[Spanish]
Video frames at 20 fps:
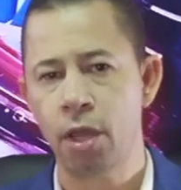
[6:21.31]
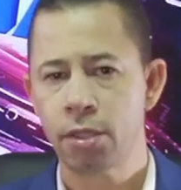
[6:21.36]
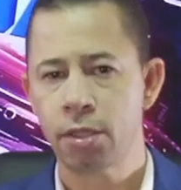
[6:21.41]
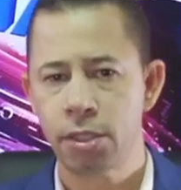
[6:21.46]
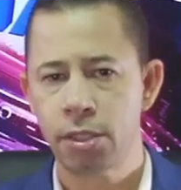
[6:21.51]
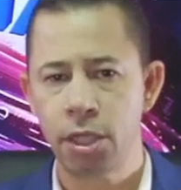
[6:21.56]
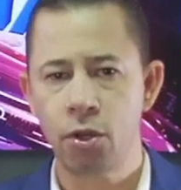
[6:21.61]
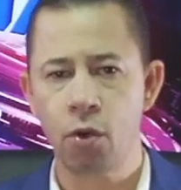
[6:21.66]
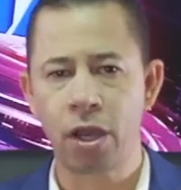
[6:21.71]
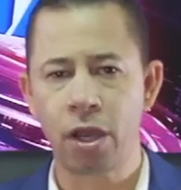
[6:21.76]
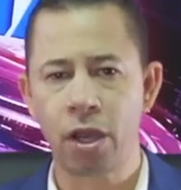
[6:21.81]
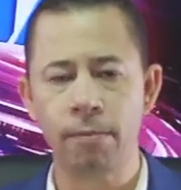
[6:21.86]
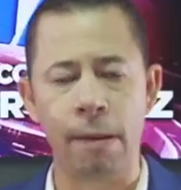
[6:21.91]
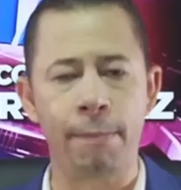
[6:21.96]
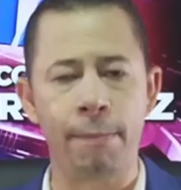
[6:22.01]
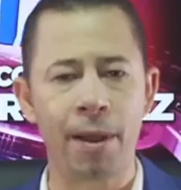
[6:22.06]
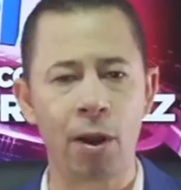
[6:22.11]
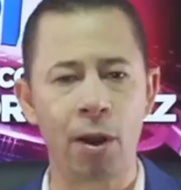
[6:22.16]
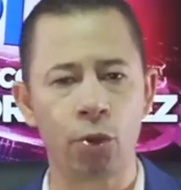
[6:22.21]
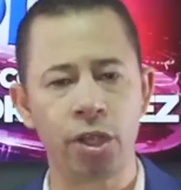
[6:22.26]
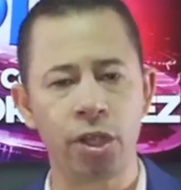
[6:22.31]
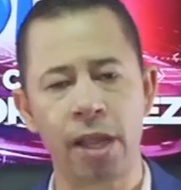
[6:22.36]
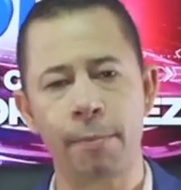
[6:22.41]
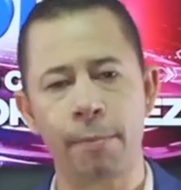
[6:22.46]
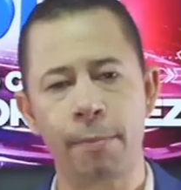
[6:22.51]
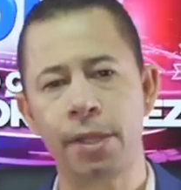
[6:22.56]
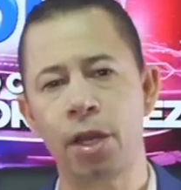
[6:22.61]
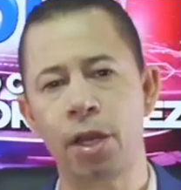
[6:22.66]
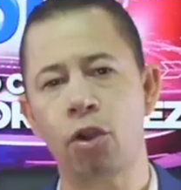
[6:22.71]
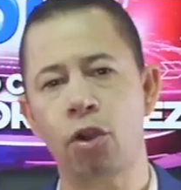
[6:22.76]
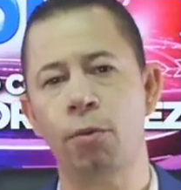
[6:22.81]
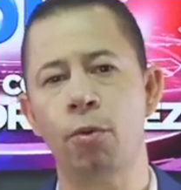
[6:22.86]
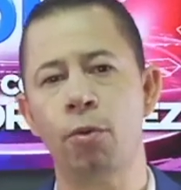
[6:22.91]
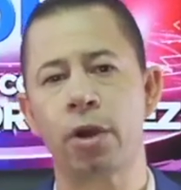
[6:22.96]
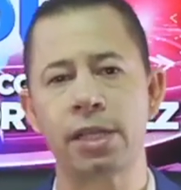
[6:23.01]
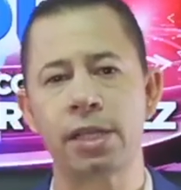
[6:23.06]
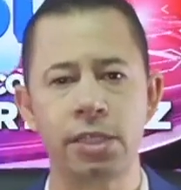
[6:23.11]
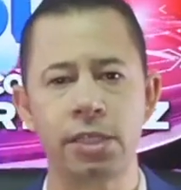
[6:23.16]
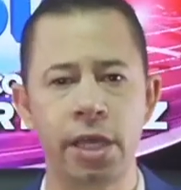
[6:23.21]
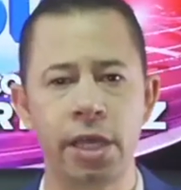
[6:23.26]
sino que el papá lo tiene que pedir como
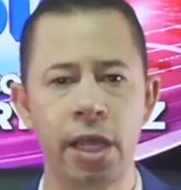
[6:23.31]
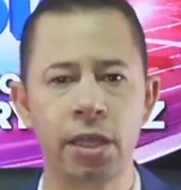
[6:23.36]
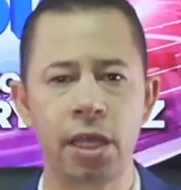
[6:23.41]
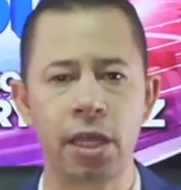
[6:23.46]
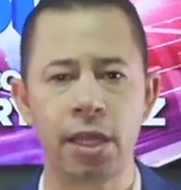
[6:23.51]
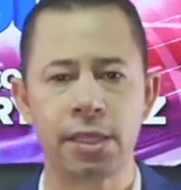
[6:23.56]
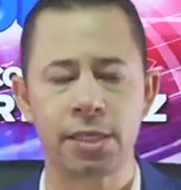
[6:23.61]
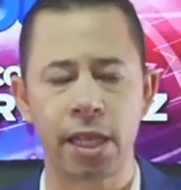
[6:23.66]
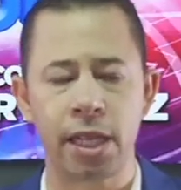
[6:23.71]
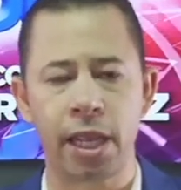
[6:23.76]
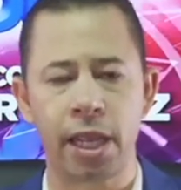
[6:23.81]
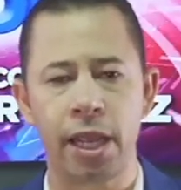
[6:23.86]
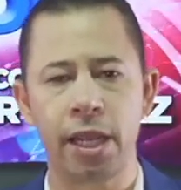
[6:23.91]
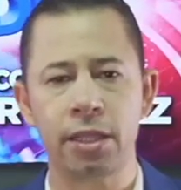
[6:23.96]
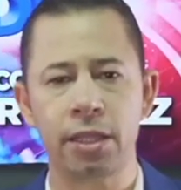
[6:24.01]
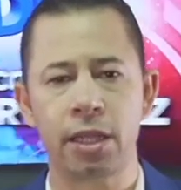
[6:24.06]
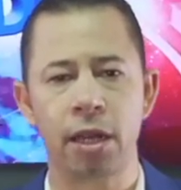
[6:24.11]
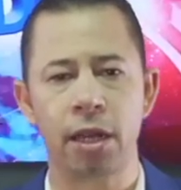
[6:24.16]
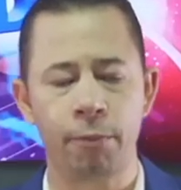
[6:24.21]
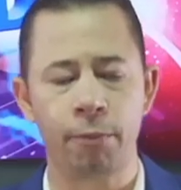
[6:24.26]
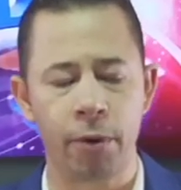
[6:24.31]
residente y desde que entran,